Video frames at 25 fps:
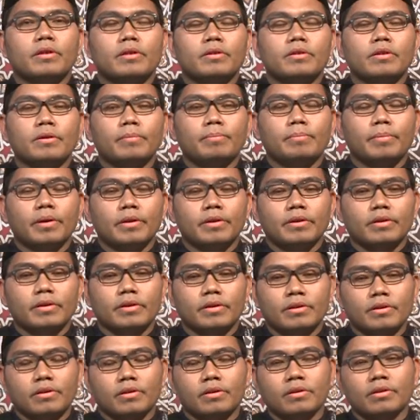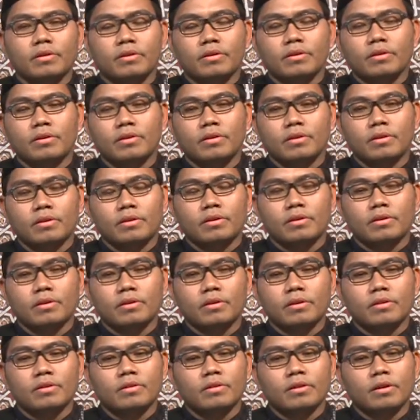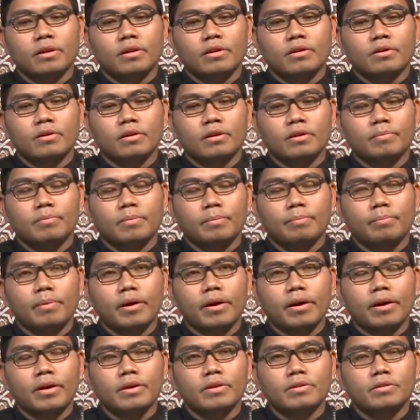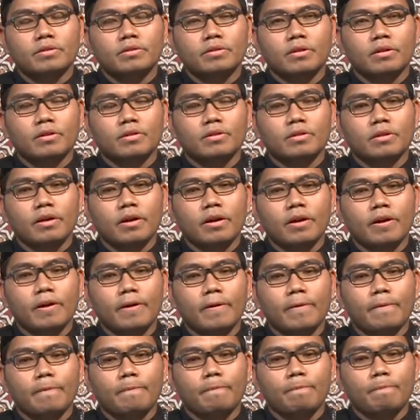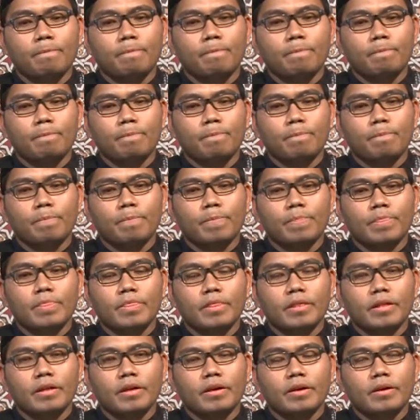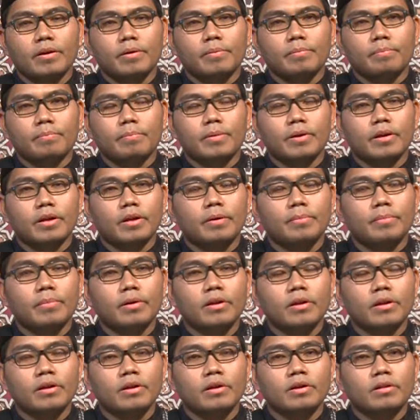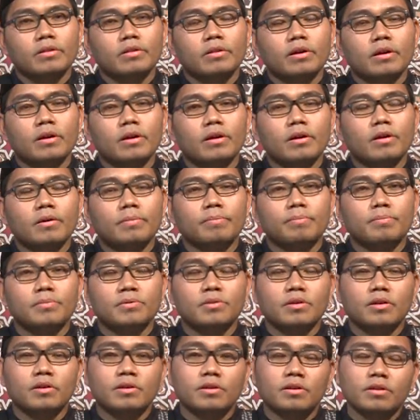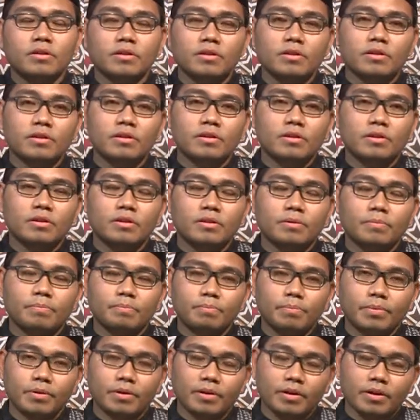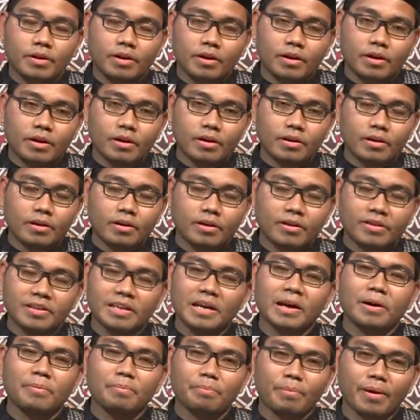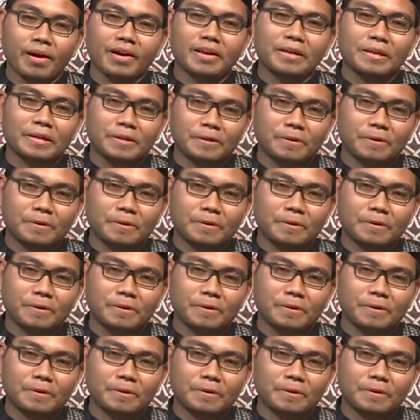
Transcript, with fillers: yang baik ini, kita ingin membahas tentang bagaimana kita menjadi pendengar yang baik.